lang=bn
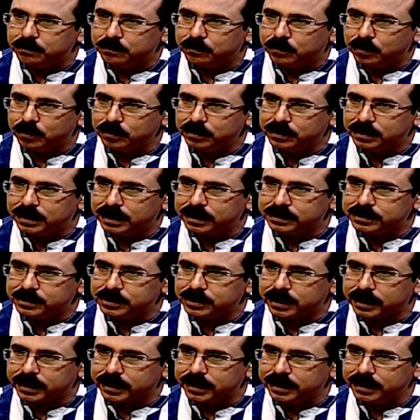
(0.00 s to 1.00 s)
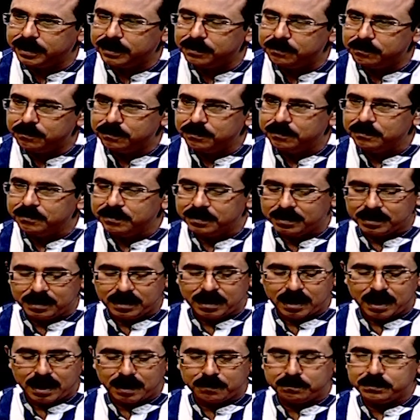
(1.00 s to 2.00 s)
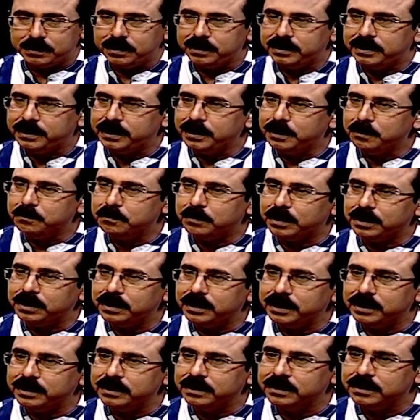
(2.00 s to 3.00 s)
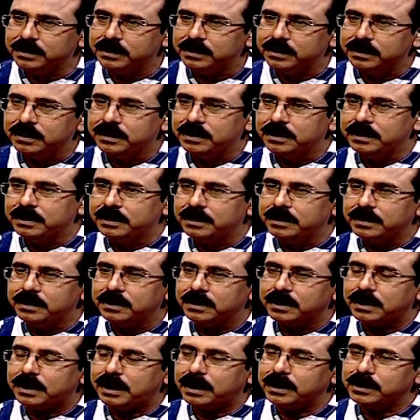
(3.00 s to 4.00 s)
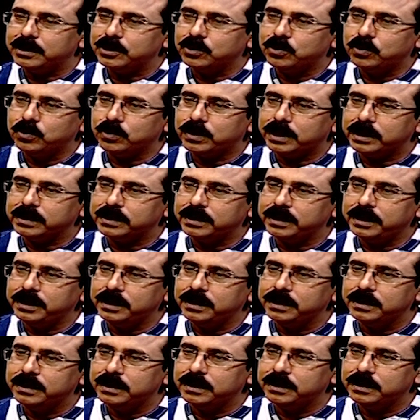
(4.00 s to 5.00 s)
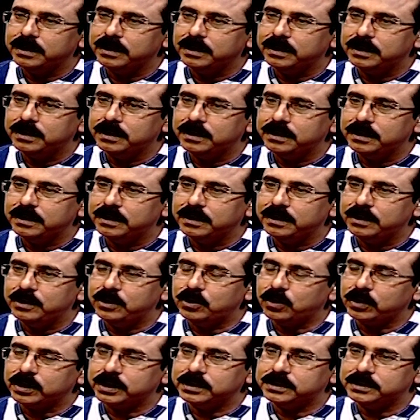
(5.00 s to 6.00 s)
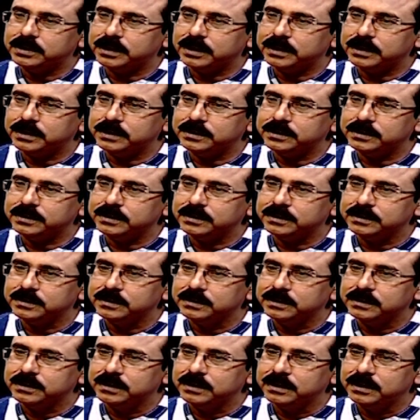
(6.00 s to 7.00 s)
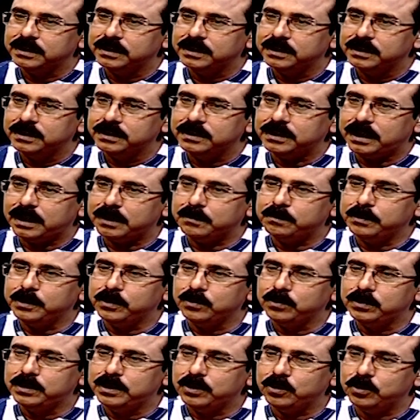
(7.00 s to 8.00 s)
বলতার চাকে আপনি ঢিল মারলেন কাঠগোড়াতে লকেট চ্যাটার্জি তার বিরুদ্ধে